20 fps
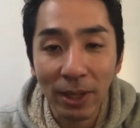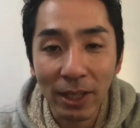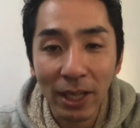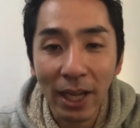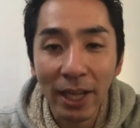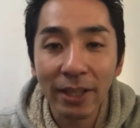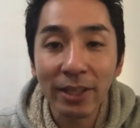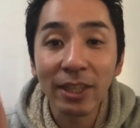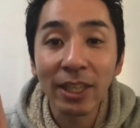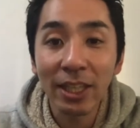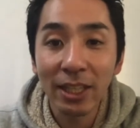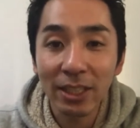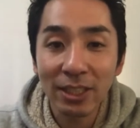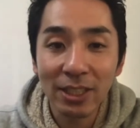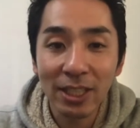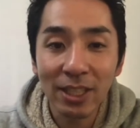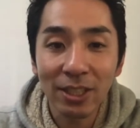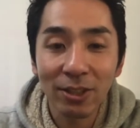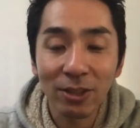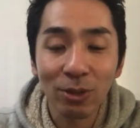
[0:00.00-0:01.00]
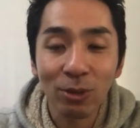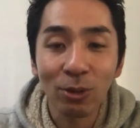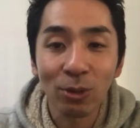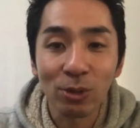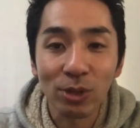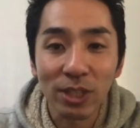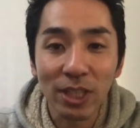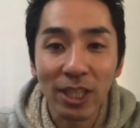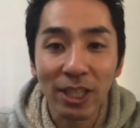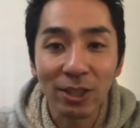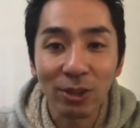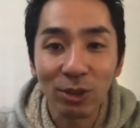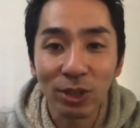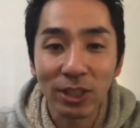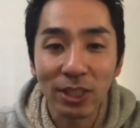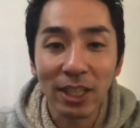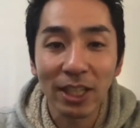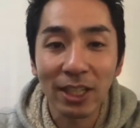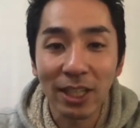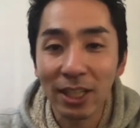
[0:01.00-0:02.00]
安定しているイコール成長
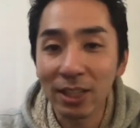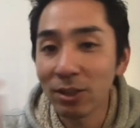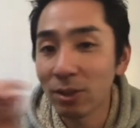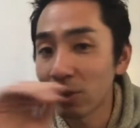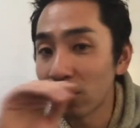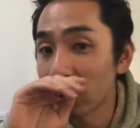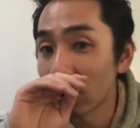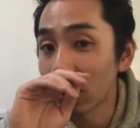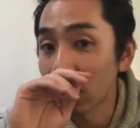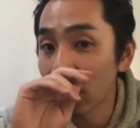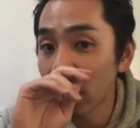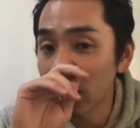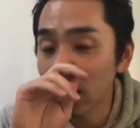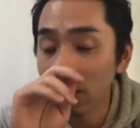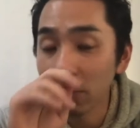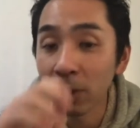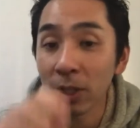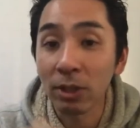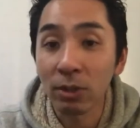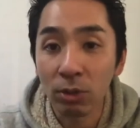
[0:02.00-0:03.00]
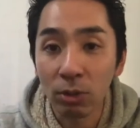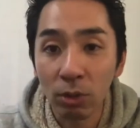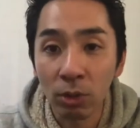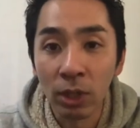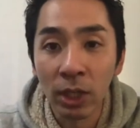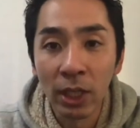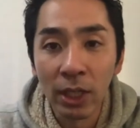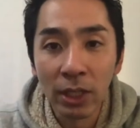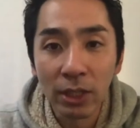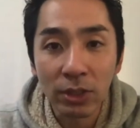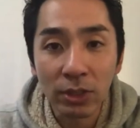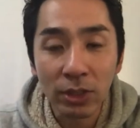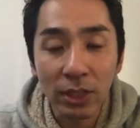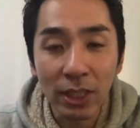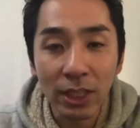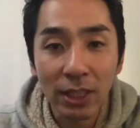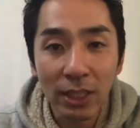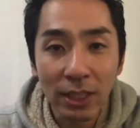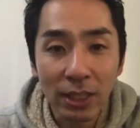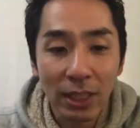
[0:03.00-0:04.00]
していないというふうに捉えてもらうと、
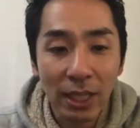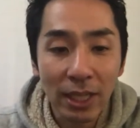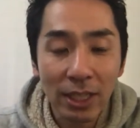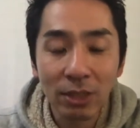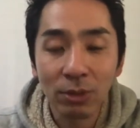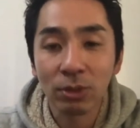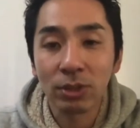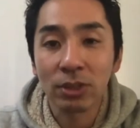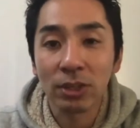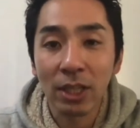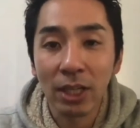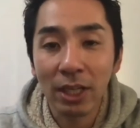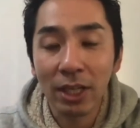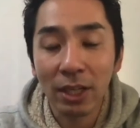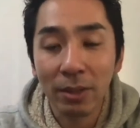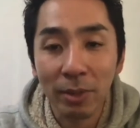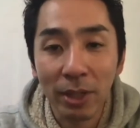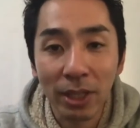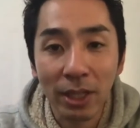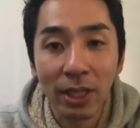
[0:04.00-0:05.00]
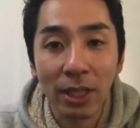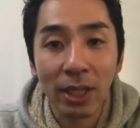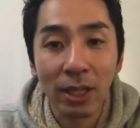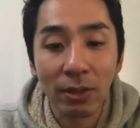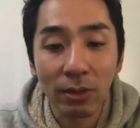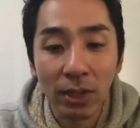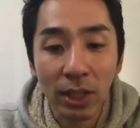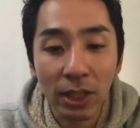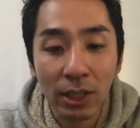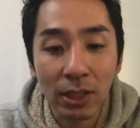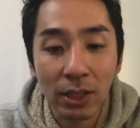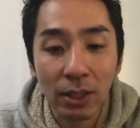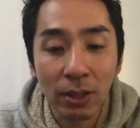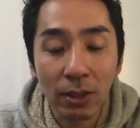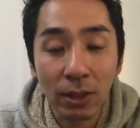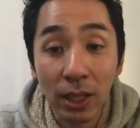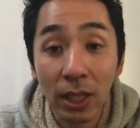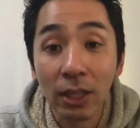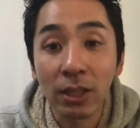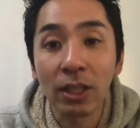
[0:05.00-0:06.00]
次に何をしなければいけないのか
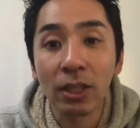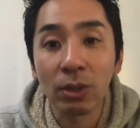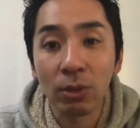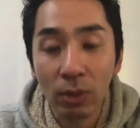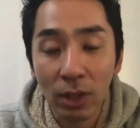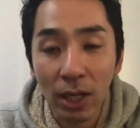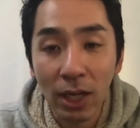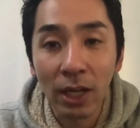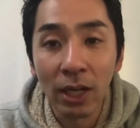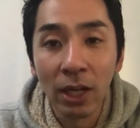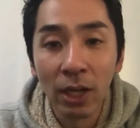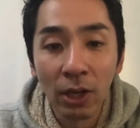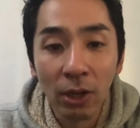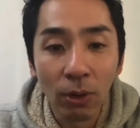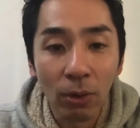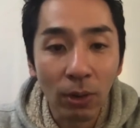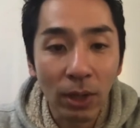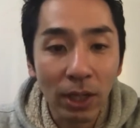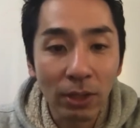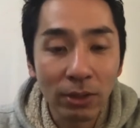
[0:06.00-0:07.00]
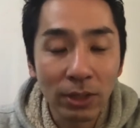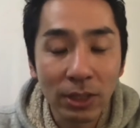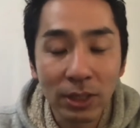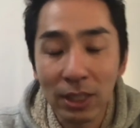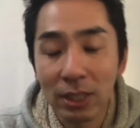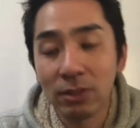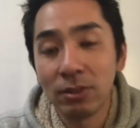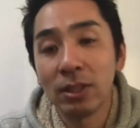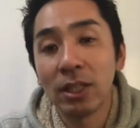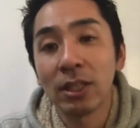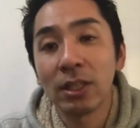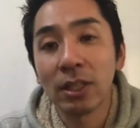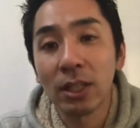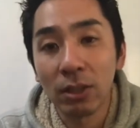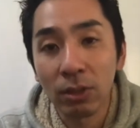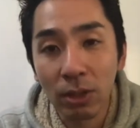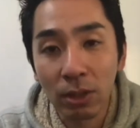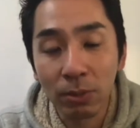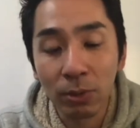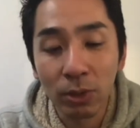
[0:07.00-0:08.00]
であったりとか、他の施策であった
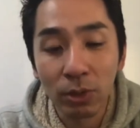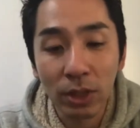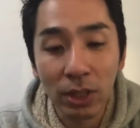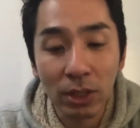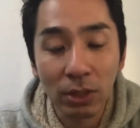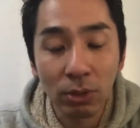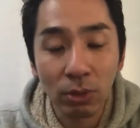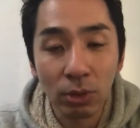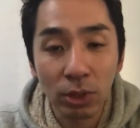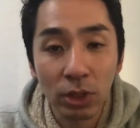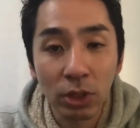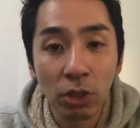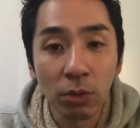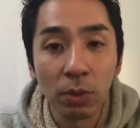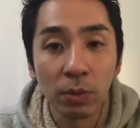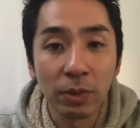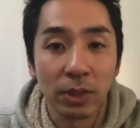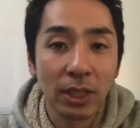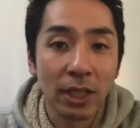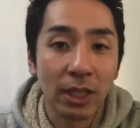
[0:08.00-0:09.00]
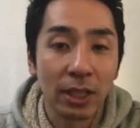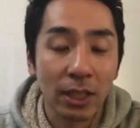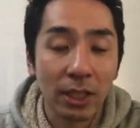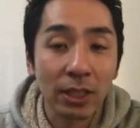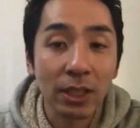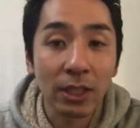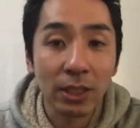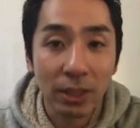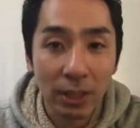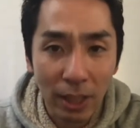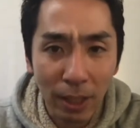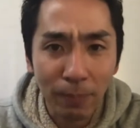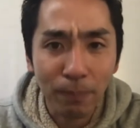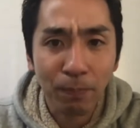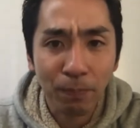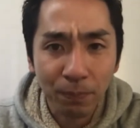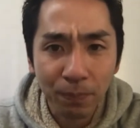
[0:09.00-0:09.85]
りとかプロダクトを仕込むみたいな形で、